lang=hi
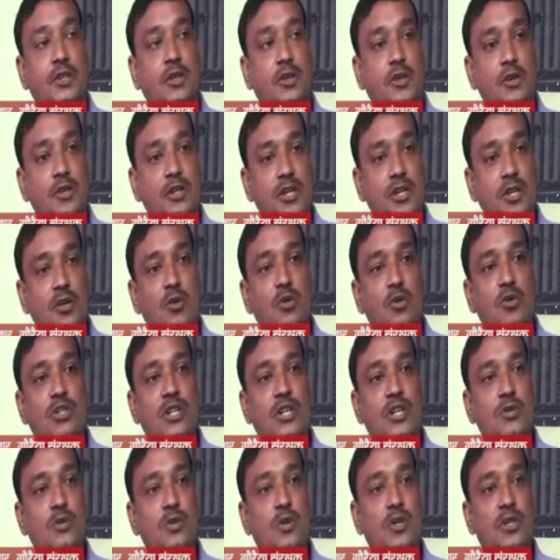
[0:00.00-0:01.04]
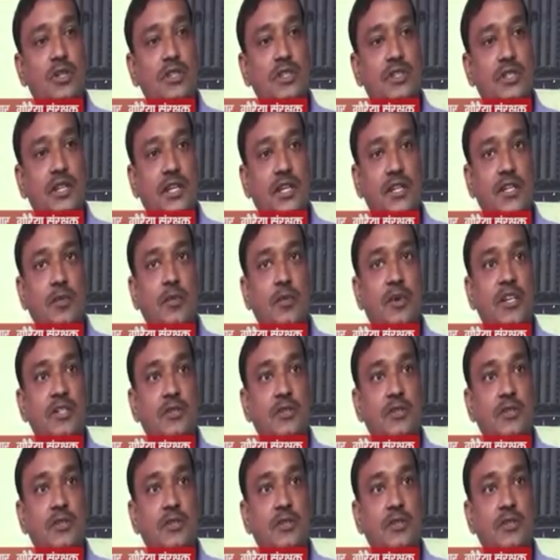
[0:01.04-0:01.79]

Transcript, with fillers: धीरे इनके आंगन में गौरैया की